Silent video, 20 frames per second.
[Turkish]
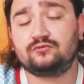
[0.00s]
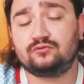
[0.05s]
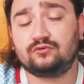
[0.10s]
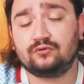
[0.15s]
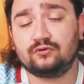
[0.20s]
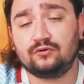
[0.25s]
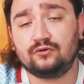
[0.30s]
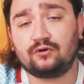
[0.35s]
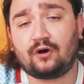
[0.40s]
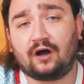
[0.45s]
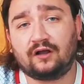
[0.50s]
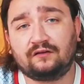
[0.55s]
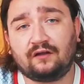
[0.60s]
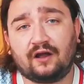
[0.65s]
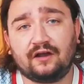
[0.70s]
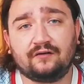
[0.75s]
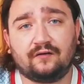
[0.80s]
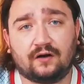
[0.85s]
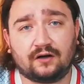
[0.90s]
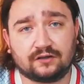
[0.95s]
sürü
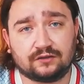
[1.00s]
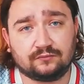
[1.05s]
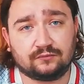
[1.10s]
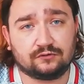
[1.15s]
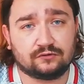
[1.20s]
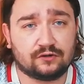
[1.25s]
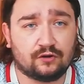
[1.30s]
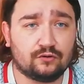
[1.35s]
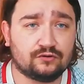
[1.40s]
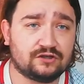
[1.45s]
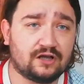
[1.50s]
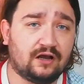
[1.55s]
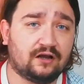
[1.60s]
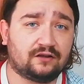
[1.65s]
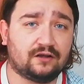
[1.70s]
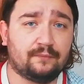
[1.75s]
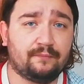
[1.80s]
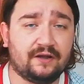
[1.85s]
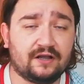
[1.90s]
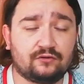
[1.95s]
aday vardı burada.
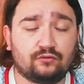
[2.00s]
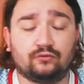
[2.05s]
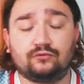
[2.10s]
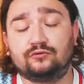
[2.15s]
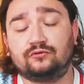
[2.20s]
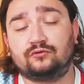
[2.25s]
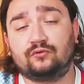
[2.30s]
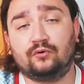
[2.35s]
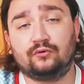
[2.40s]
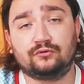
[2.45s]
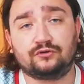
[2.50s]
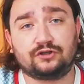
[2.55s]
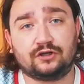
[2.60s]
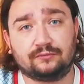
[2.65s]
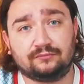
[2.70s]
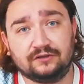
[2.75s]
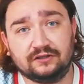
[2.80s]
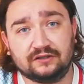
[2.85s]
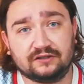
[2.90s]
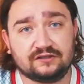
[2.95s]
Özellikle Beto'yu
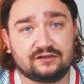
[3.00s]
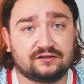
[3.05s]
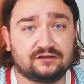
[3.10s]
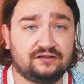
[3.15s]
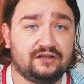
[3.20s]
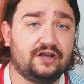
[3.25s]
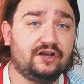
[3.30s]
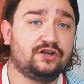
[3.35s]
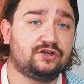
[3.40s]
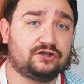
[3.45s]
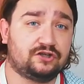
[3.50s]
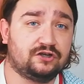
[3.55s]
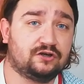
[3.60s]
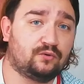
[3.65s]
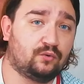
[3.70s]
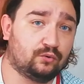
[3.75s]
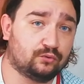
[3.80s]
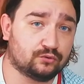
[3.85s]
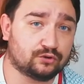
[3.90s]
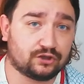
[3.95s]
konuşabiliriz. Seiçi
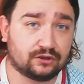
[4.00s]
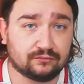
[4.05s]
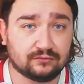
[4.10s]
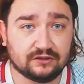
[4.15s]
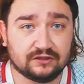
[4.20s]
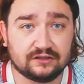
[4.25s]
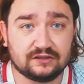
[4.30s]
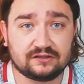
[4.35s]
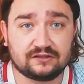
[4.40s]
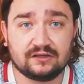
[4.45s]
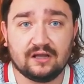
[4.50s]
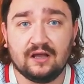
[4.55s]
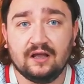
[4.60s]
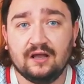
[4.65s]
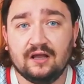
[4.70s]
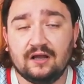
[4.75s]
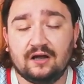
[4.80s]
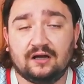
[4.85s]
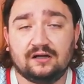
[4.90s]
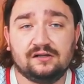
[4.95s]
konuşabiliriz.
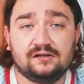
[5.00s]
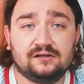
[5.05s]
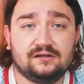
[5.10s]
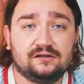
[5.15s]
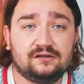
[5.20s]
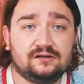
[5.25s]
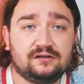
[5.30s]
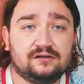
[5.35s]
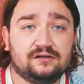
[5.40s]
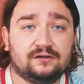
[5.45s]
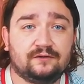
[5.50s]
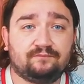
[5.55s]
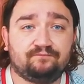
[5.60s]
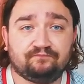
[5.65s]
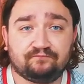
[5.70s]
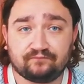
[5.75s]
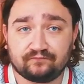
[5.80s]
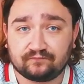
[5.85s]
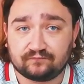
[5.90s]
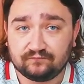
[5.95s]
Ee,
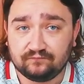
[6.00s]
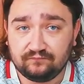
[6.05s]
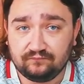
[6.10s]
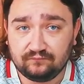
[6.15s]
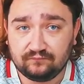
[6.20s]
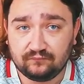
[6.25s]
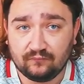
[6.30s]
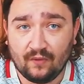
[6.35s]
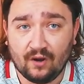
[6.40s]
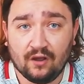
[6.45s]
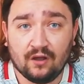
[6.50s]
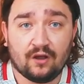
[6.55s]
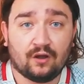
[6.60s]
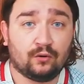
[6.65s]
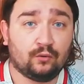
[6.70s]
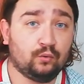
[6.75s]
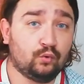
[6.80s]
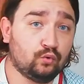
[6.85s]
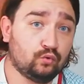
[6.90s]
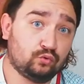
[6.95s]

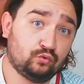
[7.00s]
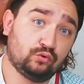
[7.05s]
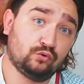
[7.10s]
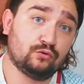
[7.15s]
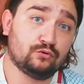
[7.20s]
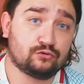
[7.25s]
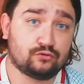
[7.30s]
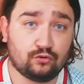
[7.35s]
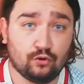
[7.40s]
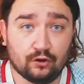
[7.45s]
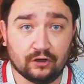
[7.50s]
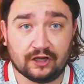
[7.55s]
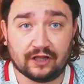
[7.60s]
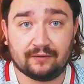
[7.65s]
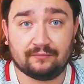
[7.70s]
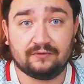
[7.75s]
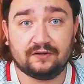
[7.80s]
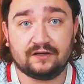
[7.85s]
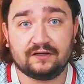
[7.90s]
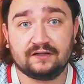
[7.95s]
Lunk'u
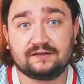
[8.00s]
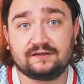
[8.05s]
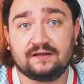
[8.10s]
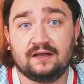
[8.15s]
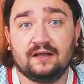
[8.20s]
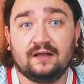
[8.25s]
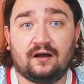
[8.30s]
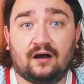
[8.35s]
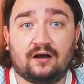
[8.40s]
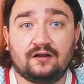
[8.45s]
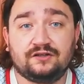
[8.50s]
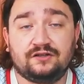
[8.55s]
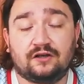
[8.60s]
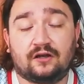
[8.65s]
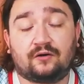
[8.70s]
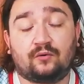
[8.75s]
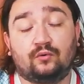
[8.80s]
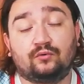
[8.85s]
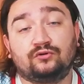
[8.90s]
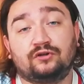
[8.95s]
söyleyebiliriz.
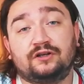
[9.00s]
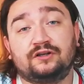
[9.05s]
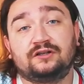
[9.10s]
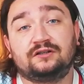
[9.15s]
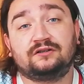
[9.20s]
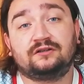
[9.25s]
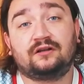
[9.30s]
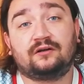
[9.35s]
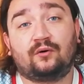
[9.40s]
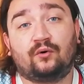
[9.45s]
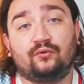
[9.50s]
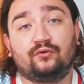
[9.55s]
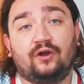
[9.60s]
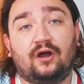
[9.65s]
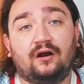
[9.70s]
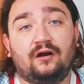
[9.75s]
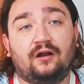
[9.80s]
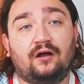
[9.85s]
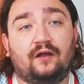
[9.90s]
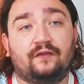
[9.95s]
Ancak onları,
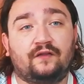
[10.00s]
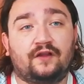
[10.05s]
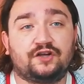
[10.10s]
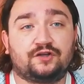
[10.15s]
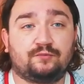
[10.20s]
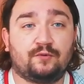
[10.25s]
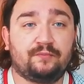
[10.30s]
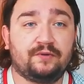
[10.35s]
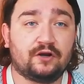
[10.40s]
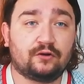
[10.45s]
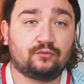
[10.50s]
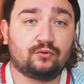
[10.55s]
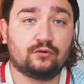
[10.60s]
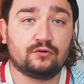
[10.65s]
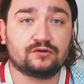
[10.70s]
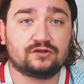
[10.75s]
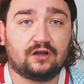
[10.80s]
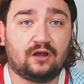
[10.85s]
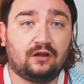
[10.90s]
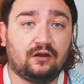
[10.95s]
onlarla anlaşma bir
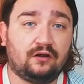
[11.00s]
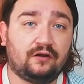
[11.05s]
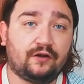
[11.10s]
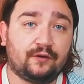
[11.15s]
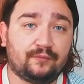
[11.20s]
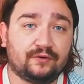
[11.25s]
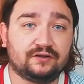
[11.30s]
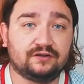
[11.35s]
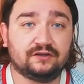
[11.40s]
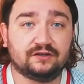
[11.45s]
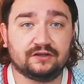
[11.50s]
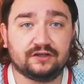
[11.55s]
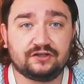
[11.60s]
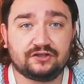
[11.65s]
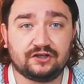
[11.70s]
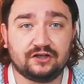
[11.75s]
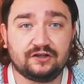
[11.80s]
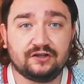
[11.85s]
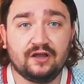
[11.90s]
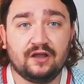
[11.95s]
türlü sağlanamadığı
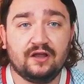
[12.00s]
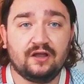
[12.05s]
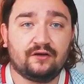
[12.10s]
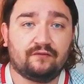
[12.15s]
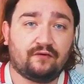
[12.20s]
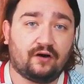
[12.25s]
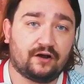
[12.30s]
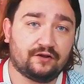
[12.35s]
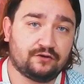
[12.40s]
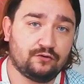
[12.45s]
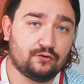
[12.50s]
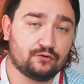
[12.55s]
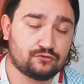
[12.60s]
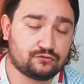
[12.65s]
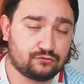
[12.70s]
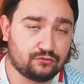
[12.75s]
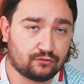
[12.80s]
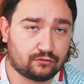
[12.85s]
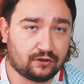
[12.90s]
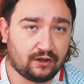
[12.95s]
için Fatih
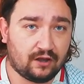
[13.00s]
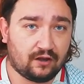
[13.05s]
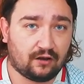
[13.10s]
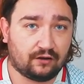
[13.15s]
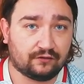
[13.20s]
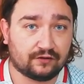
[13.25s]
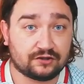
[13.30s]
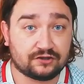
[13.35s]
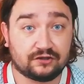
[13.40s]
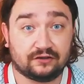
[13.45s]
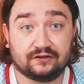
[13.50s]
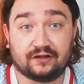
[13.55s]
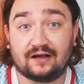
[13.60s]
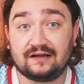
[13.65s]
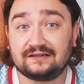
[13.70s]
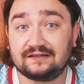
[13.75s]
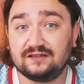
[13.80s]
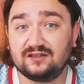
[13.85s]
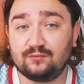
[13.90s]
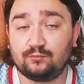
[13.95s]
Öztürk'le anlaşıldı.
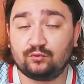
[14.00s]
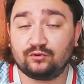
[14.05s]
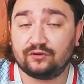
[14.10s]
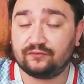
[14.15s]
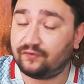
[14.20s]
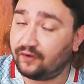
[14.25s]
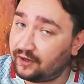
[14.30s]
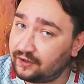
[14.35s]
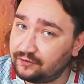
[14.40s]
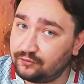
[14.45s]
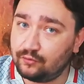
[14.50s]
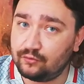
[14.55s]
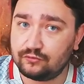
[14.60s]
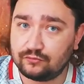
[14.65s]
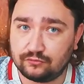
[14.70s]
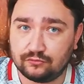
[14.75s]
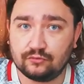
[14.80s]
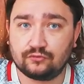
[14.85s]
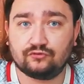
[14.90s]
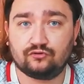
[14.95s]
Aslında burada Fatih
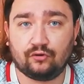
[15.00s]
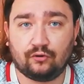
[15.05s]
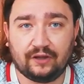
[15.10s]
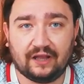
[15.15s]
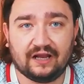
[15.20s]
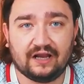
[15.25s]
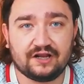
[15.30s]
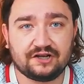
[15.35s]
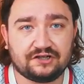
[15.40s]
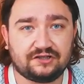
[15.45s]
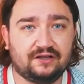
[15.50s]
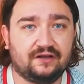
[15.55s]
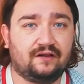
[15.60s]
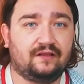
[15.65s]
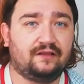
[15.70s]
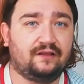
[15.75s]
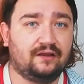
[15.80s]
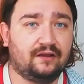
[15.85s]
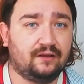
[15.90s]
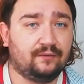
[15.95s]
Öztürk çok
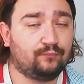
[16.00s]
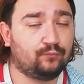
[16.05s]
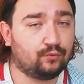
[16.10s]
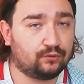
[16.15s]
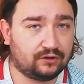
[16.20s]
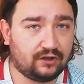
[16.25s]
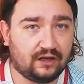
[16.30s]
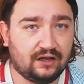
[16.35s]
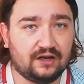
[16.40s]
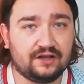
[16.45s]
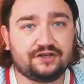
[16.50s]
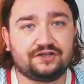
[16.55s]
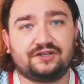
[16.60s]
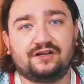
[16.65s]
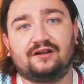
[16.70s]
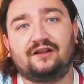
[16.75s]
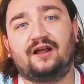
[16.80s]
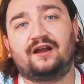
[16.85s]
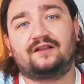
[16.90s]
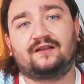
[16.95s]
eleştirildi. Burada
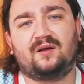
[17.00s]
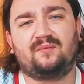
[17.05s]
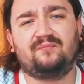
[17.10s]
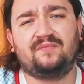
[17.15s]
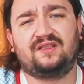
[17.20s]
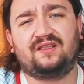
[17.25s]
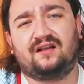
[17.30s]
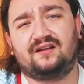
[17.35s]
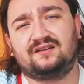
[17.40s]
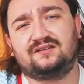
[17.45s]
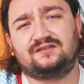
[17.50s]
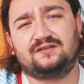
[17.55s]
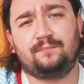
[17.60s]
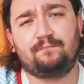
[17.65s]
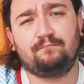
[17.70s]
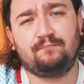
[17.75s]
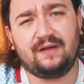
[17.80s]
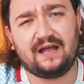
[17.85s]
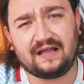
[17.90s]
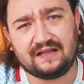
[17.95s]
eleştirilerden bir tanesi
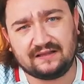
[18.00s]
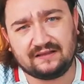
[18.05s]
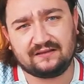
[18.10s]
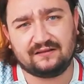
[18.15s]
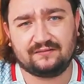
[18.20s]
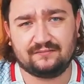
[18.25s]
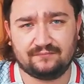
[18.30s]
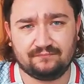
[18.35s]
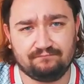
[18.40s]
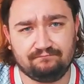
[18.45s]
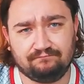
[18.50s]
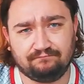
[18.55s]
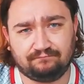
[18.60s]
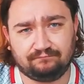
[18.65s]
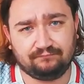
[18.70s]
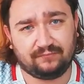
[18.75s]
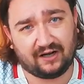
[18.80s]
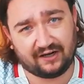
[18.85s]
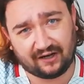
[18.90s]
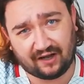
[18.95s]
de ben
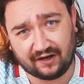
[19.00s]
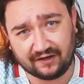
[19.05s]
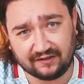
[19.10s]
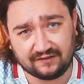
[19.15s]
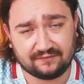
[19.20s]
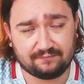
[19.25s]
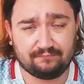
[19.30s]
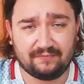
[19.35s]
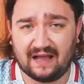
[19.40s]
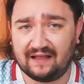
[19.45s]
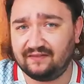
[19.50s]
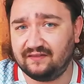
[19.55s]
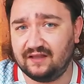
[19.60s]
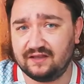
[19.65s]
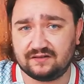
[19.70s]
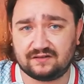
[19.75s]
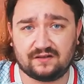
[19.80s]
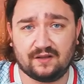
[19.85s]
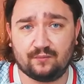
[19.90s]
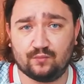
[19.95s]
bana ait. Ben de
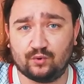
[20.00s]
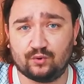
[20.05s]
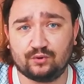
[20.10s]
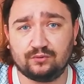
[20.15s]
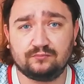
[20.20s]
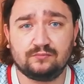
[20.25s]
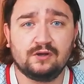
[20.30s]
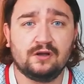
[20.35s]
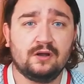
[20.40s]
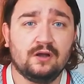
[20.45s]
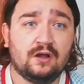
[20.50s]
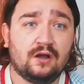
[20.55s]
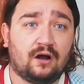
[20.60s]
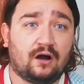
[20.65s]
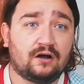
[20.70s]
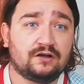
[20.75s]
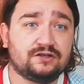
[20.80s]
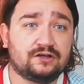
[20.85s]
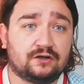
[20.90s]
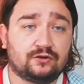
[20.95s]
istemiyordum.
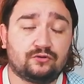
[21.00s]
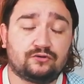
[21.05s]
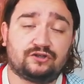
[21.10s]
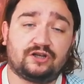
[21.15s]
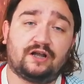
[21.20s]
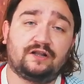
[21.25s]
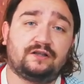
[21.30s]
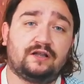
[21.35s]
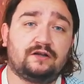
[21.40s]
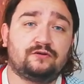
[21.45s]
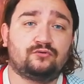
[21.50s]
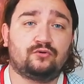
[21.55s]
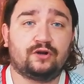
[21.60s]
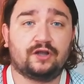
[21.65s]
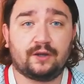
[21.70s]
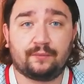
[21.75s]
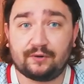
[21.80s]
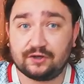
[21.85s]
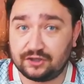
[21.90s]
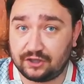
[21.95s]
Ancak şu saatten sonra
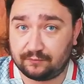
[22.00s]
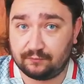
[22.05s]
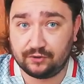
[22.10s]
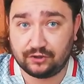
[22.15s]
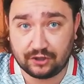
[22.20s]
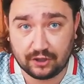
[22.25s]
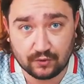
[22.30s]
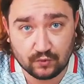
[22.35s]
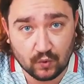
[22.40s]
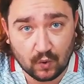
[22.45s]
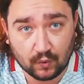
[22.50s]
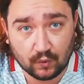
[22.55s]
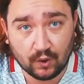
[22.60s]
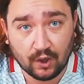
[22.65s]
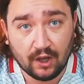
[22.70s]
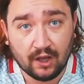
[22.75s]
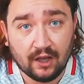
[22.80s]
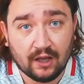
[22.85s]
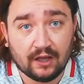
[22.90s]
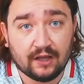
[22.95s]
yapacak bir şey yok.
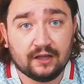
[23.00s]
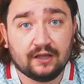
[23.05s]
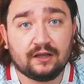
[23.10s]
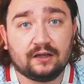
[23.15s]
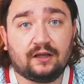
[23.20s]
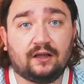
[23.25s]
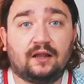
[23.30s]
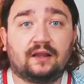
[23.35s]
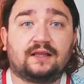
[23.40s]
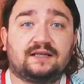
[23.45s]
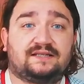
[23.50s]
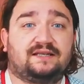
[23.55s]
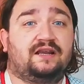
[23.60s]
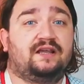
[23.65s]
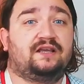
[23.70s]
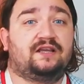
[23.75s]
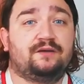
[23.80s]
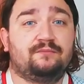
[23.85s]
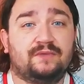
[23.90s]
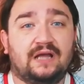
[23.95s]
Ee,
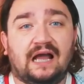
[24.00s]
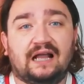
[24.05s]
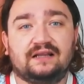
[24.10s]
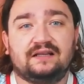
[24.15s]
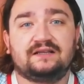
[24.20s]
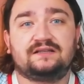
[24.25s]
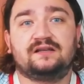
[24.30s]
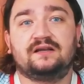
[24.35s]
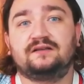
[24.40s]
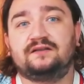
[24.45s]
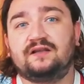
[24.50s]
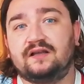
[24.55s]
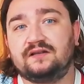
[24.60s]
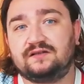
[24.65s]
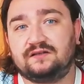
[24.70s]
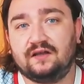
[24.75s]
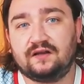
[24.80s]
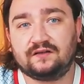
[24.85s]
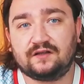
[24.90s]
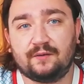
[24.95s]
Galatasaray kim geldiyse
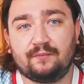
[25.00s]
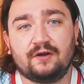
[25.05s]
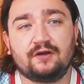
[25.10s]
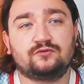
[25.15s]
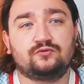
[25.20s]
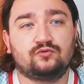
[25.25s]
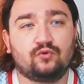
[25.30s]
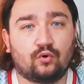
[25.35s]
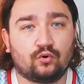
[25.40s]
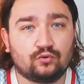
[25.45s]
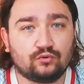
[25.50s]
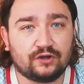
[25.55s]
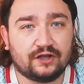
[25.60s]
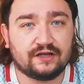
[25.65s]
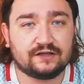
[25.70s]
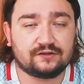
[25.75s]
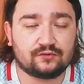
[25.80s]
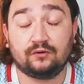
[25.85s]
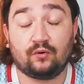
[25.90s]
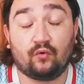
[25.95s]
desteklemek
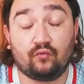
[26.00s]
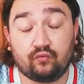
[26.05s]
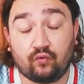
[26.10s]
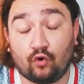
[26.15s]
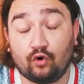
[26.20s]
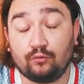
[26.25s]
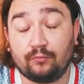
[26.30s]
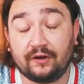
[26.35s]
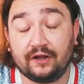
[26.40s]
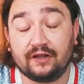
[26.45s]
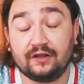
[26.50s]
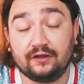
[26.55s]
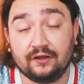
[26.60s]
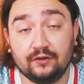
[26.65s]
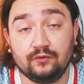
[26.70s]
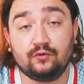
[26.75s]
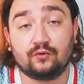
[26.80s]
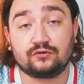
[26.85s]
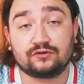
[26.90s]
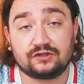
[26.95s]
zorundayız. O formayı
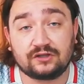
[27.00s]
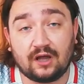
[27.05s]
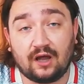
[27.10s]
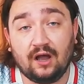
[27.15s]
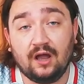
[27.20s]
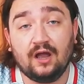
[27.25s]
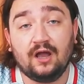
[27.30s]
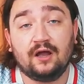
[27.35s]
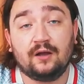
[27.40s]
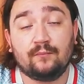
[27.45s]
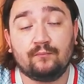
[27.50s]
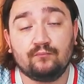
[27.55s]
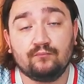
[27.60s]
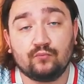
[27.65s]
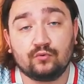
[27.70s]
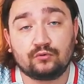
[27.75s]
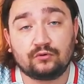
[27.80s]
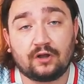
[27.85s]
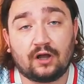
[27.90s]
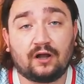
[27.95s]
giyiyorsa
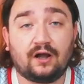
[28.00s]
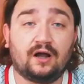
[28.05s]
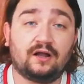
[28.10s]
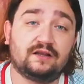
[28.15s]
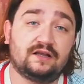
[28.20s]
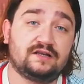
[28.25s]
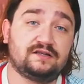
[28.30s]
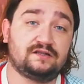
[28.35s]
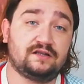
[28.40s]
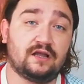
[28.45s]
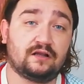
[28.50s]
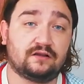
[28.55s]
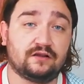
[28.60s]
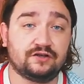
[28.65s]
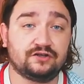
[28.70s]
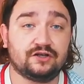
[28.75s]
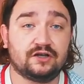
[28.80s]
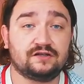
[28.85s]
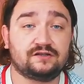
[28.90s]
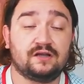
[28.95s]
mutlaka
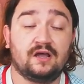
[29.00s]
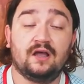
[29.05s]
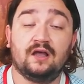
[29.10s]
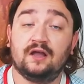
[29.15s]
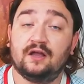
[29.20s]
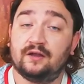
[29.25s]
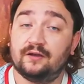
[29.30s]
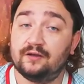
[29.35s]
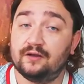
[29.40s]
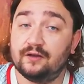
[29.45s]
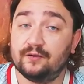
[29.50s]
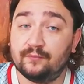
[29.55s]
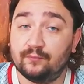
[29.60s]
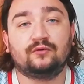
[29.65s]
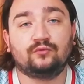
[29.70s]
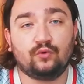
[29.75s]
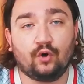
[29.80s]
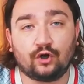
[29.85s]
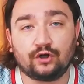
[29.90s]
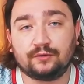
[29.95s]
destekleyeceğiz.
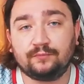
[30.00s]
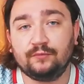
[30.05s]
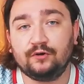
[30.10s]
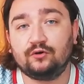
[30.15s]
4 ee,